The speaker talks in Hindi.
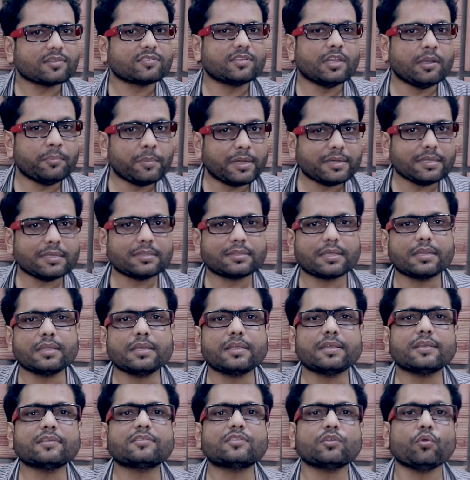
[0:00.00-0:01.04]
सिनेमैटिक
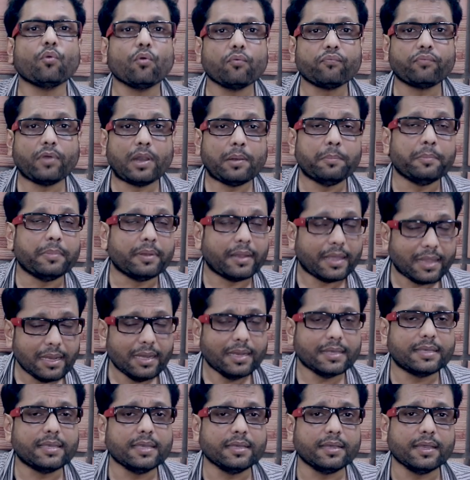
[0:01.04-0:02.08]
तरीके से वो फिल्म नहीं
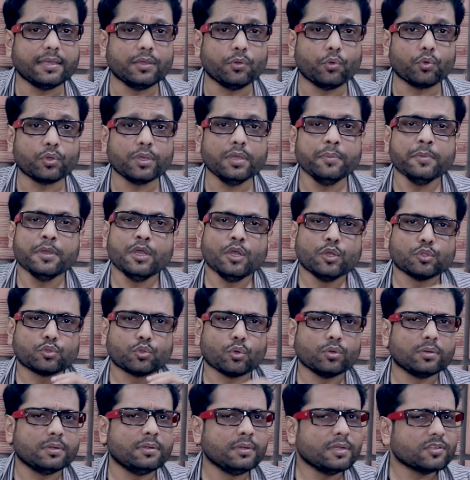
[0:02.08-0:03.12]
लिखी गई होगी
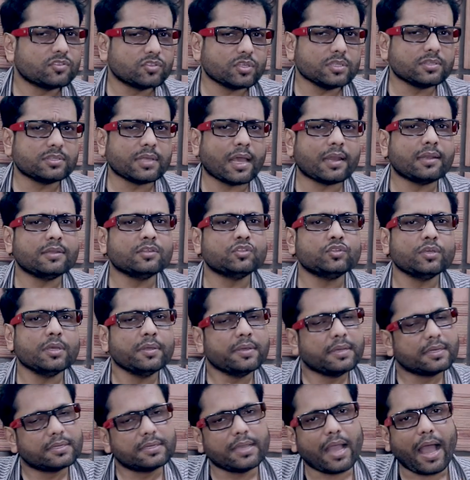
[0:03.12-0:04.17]
तो निश्चित जान लीजिए
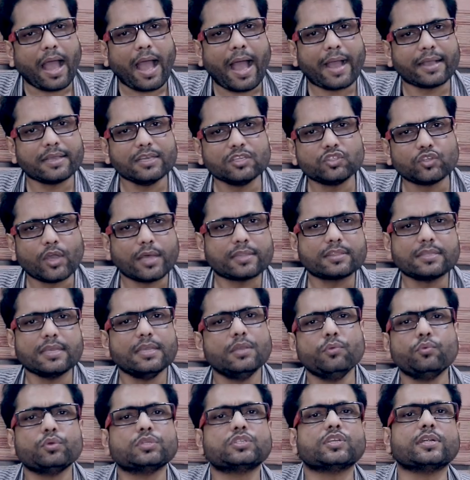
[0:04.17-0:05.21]
कि आगे जाते
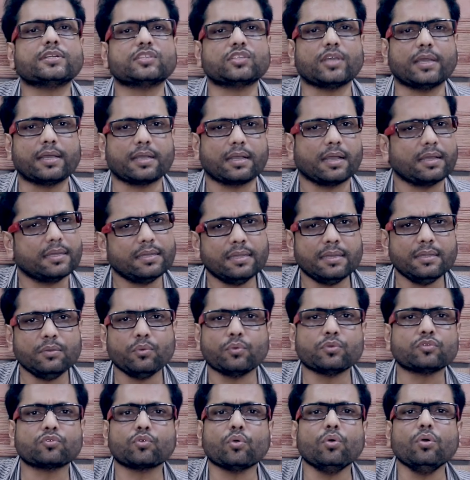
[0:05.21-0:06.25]
ही वो छट जाएगा यानी
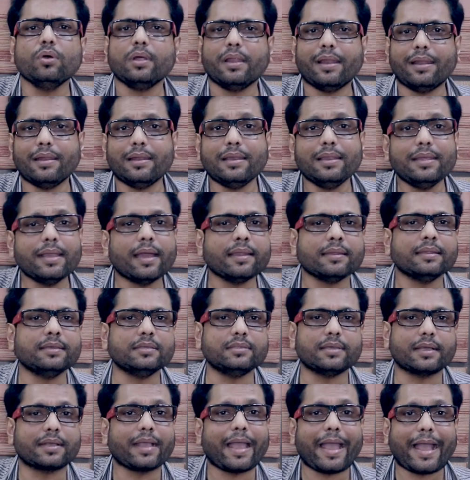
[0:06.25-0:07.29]
उसको लिया नहीं
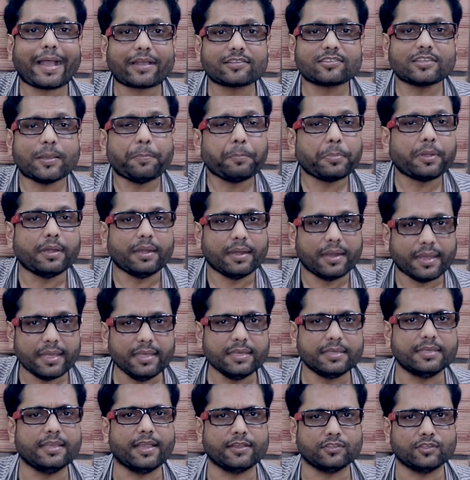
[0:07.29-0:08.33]
जाएगा एक्सेप्ट
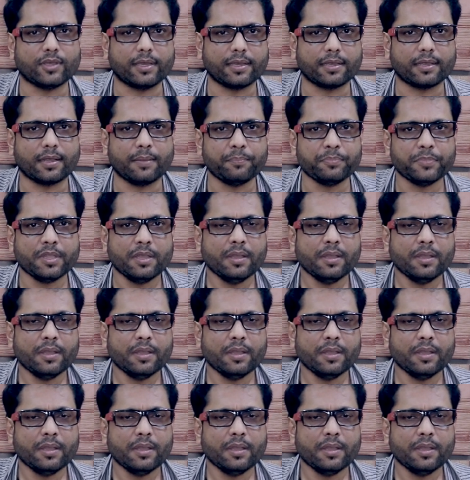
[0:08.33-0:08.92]
नहीं किया जाएगा